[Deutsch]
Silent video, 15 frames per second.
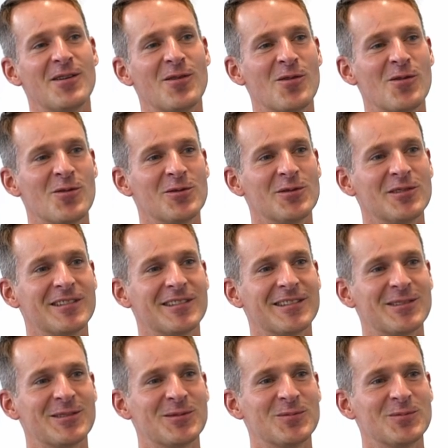Und
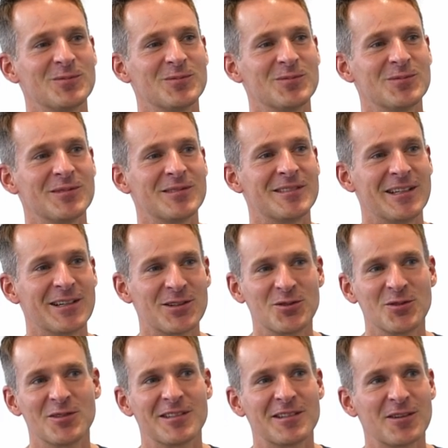ähm, sehr
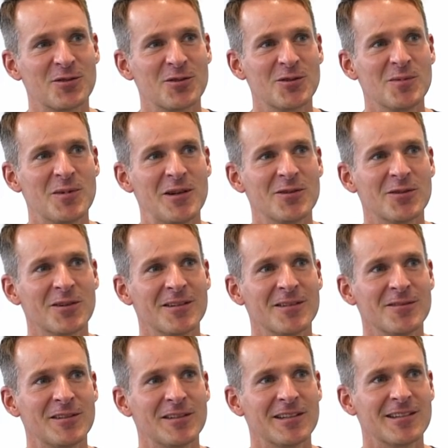schön sind auch
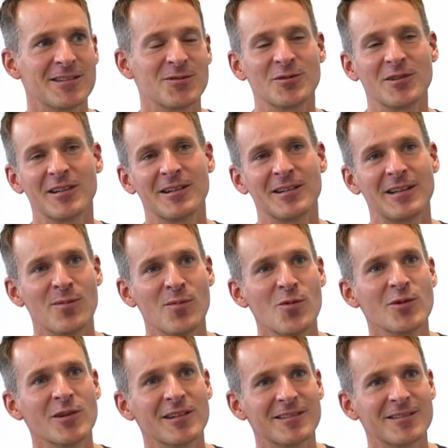Rückmeldungen, wenn dann so nach, nach
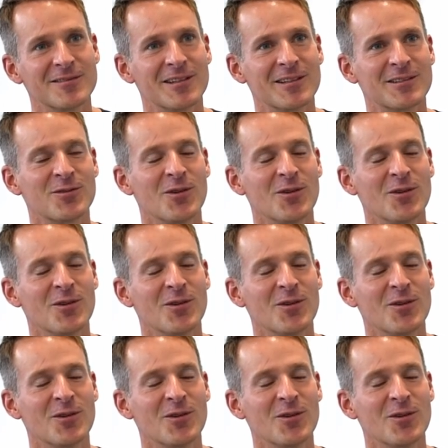Monaten was